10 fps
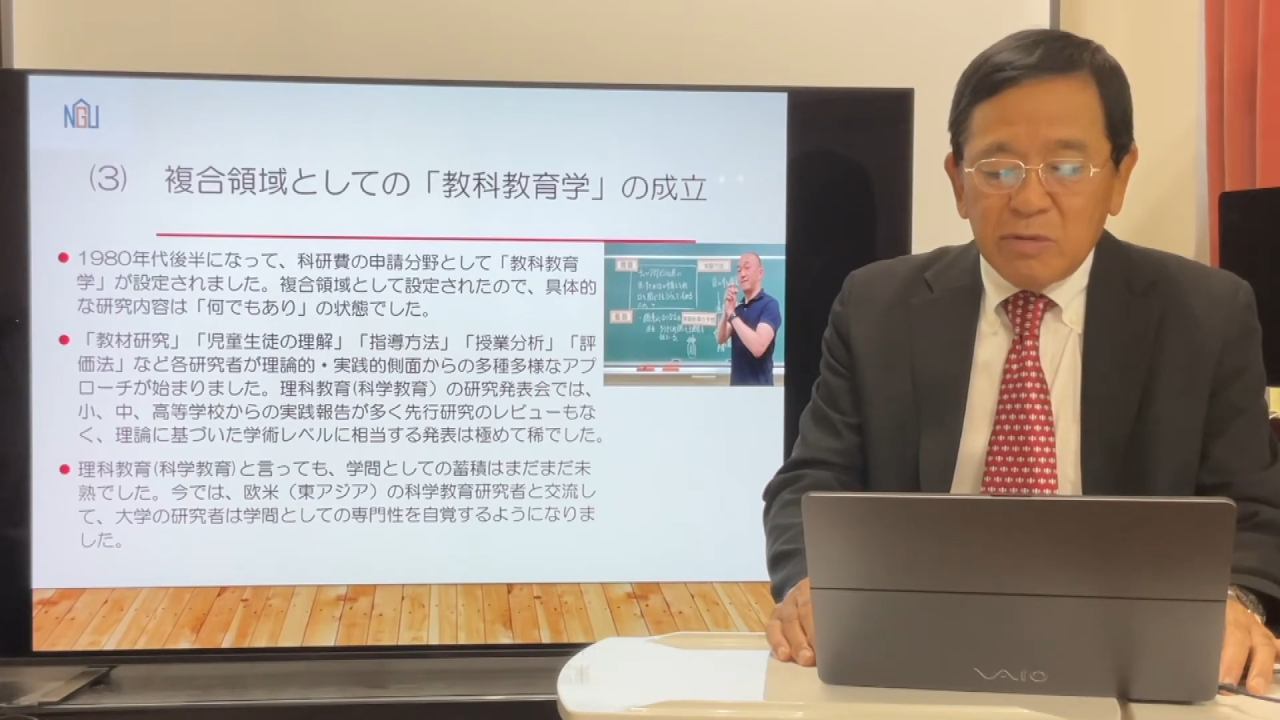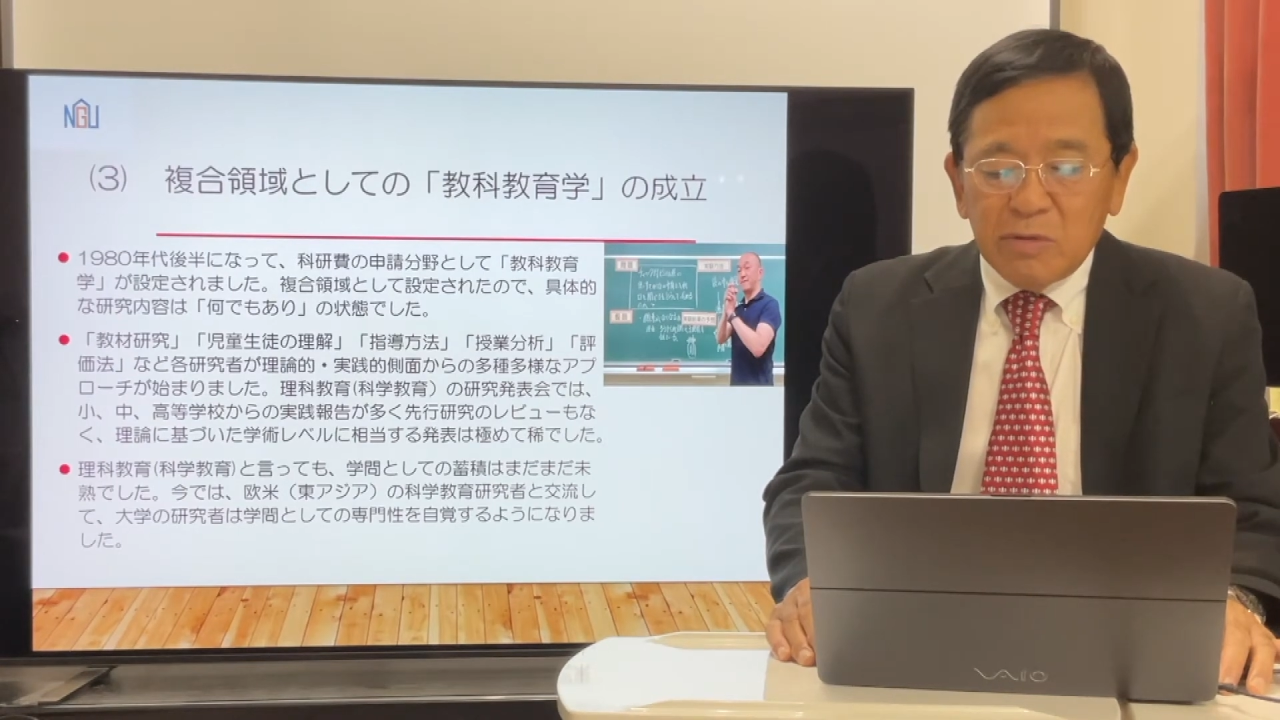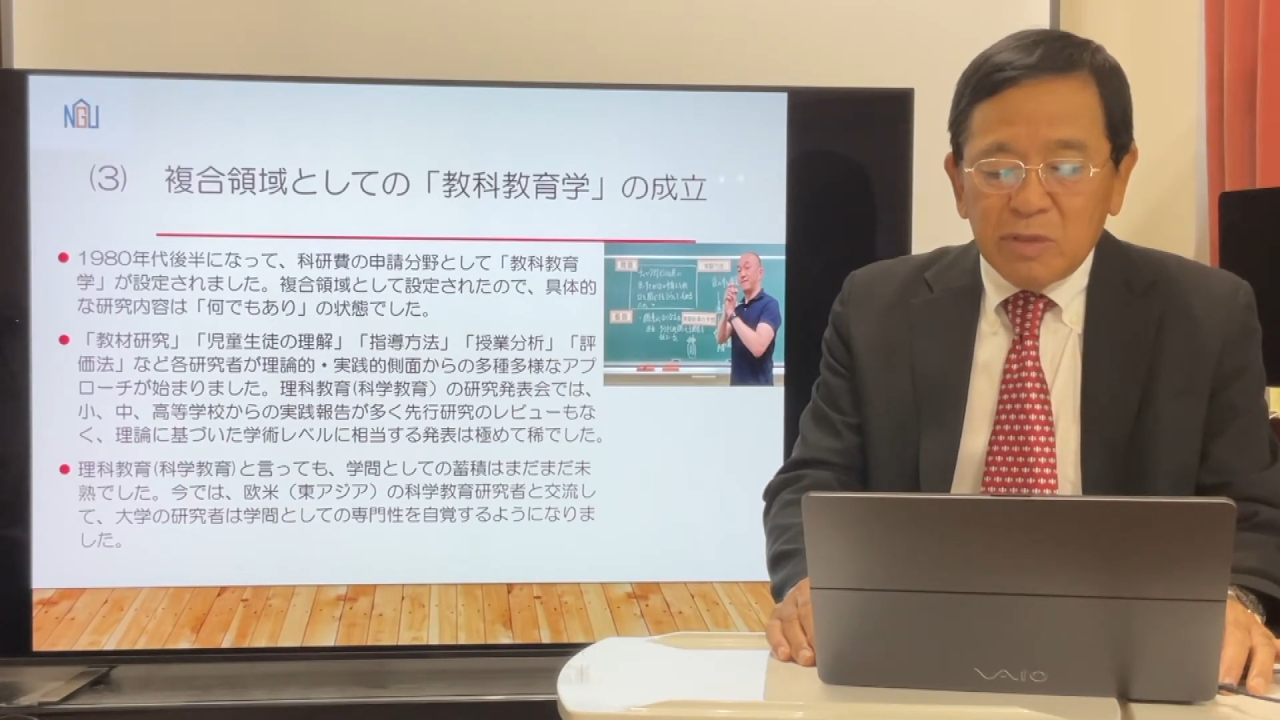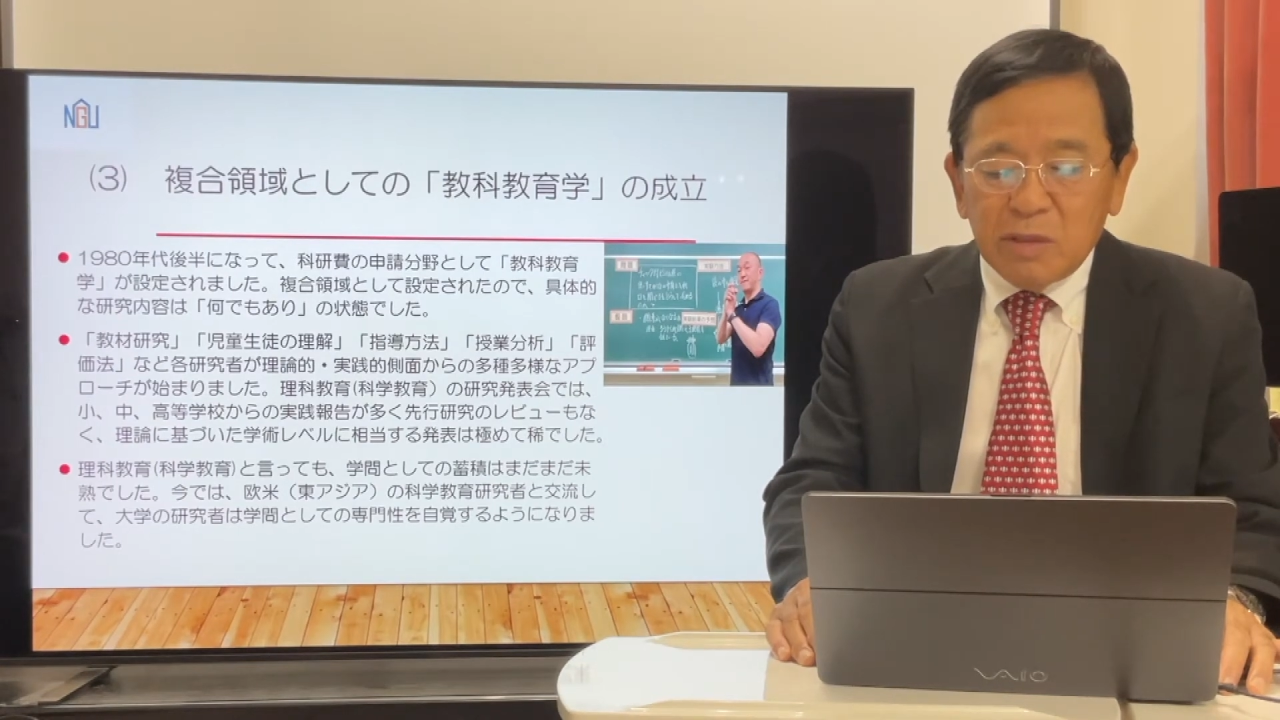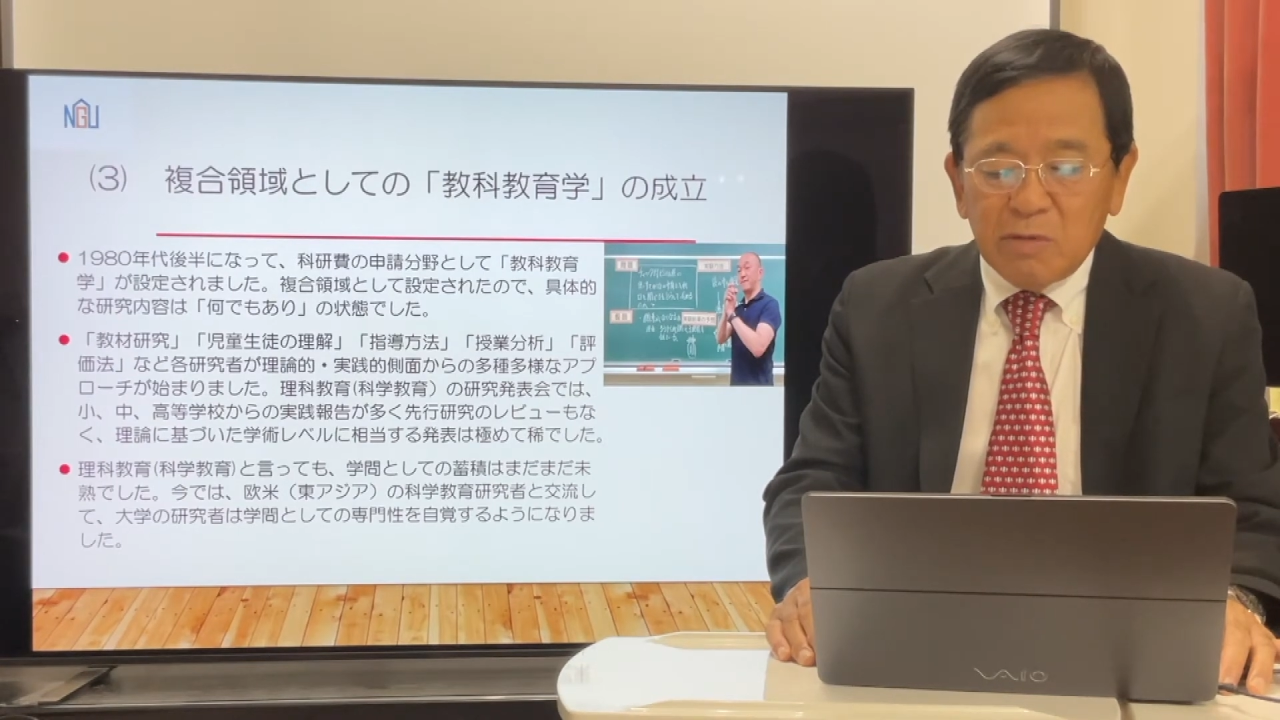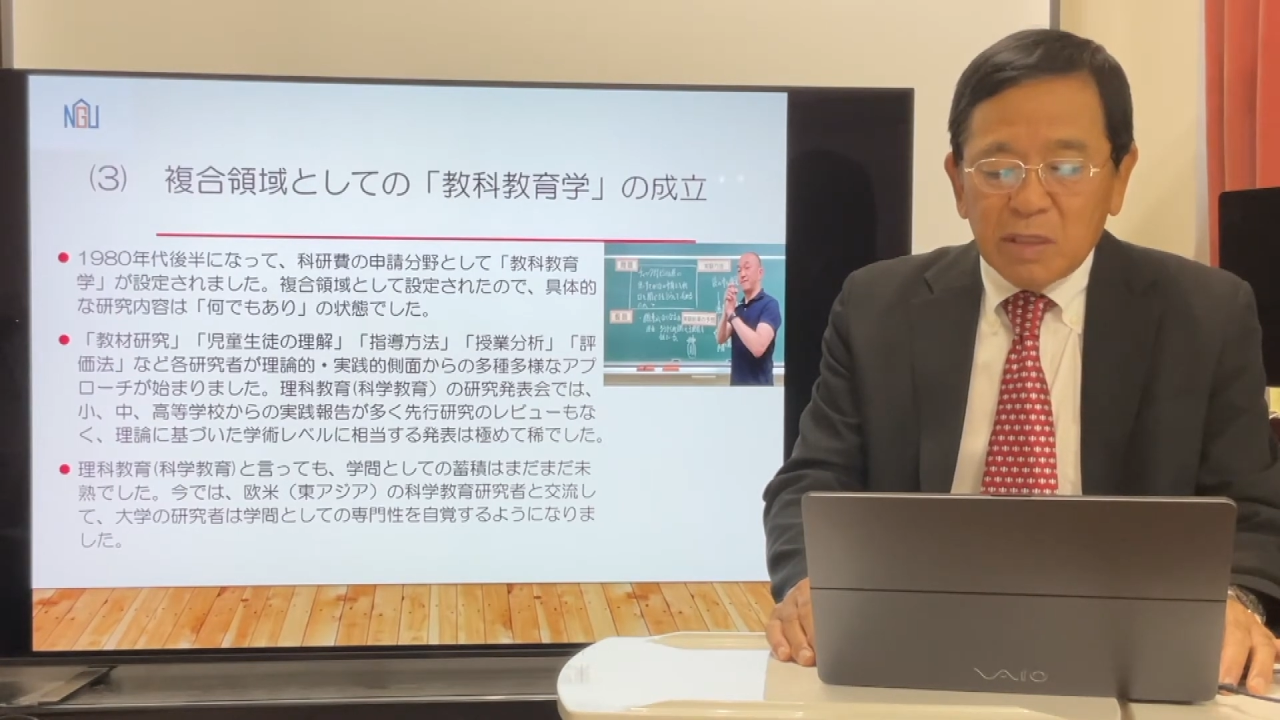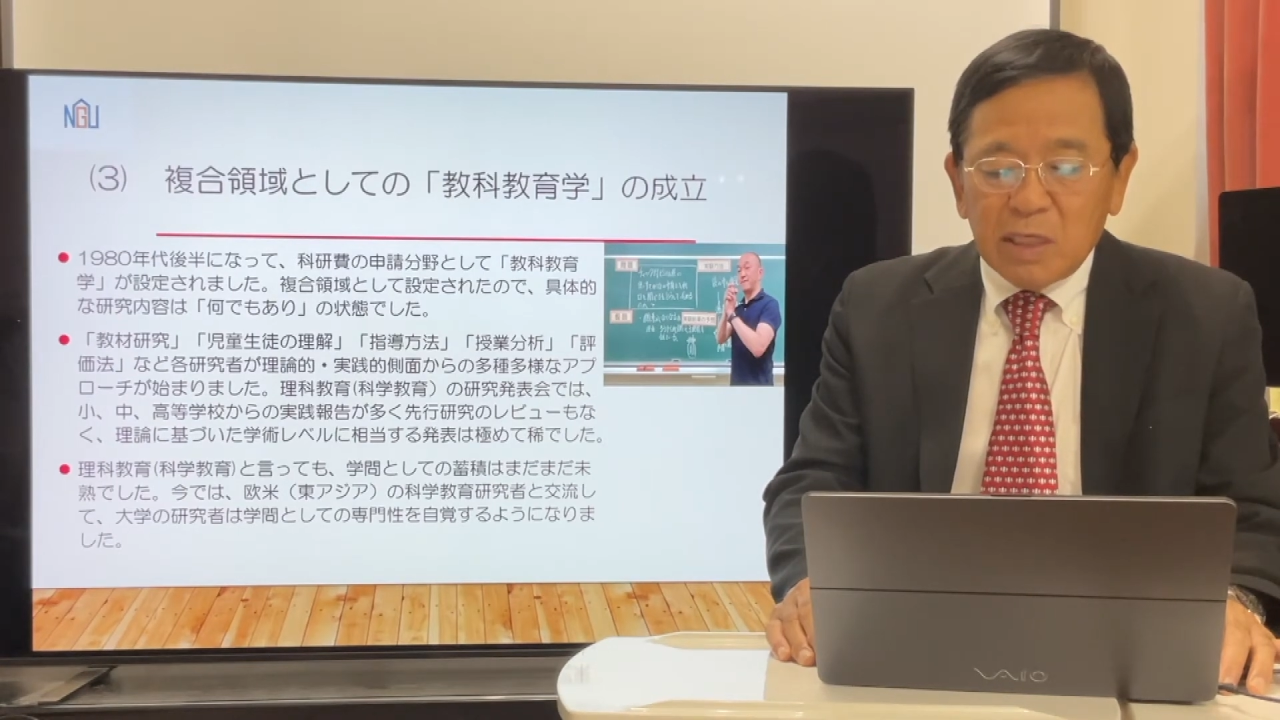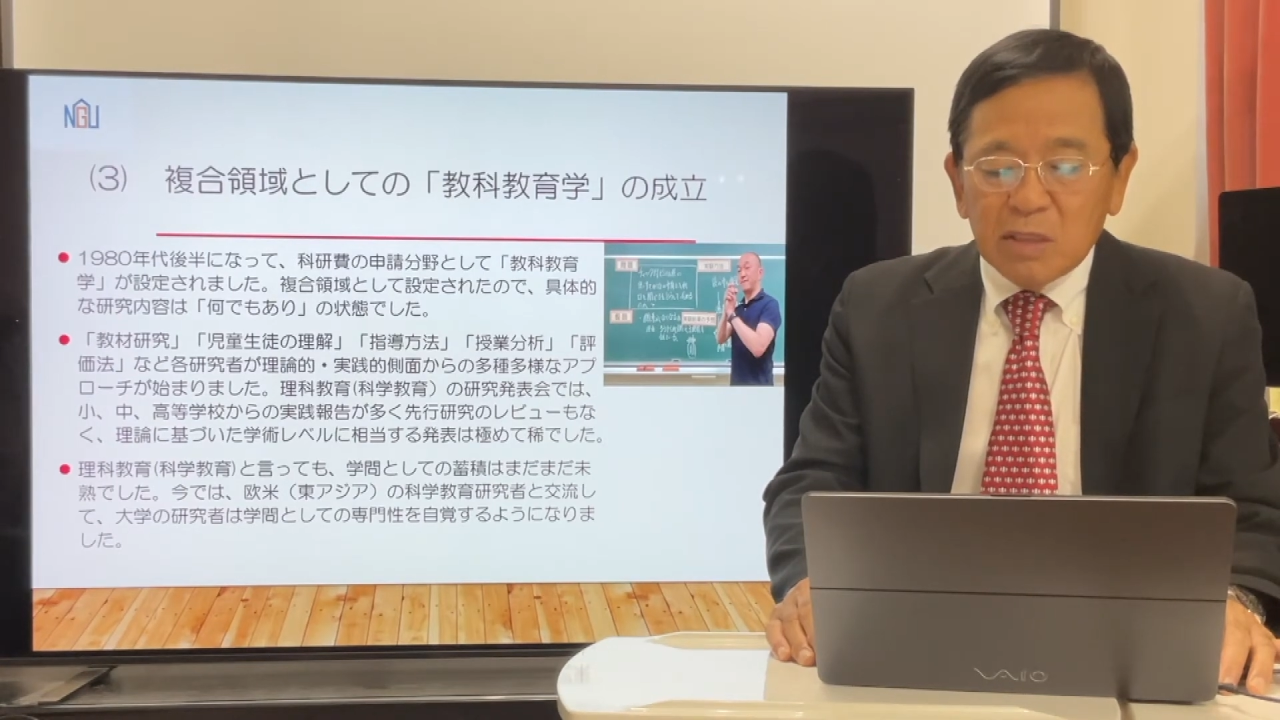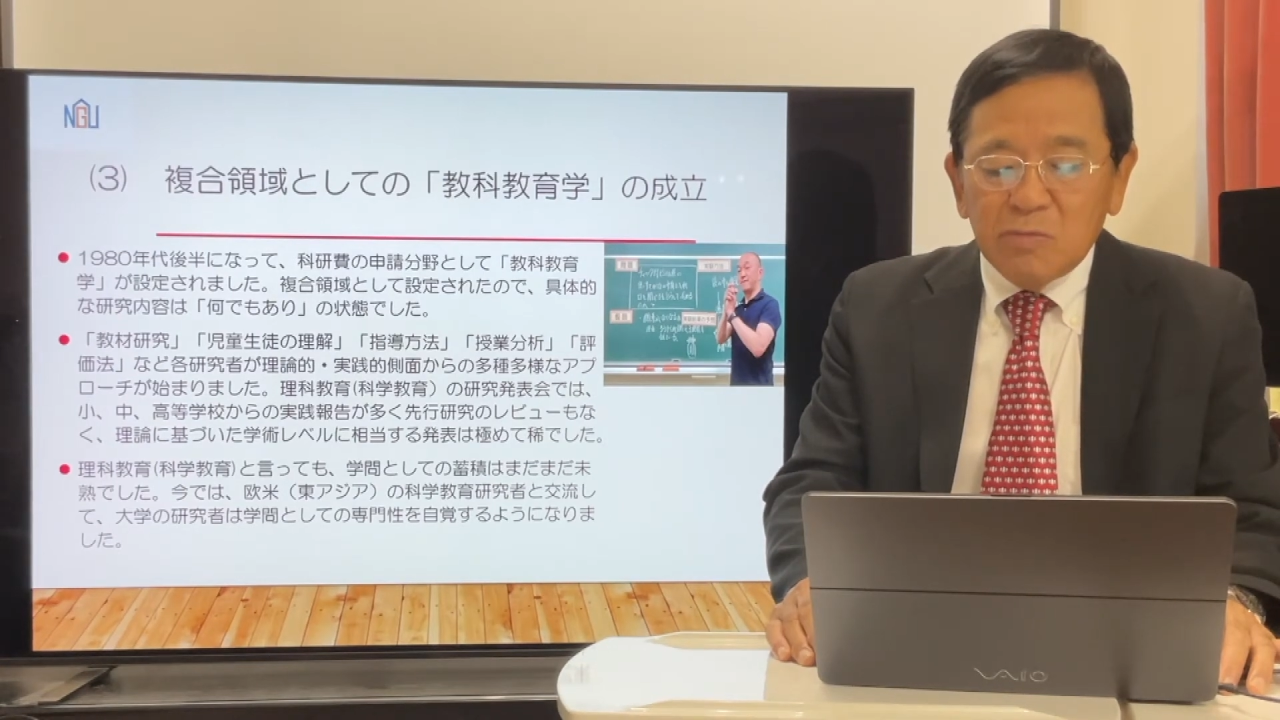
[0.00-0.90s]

究者は学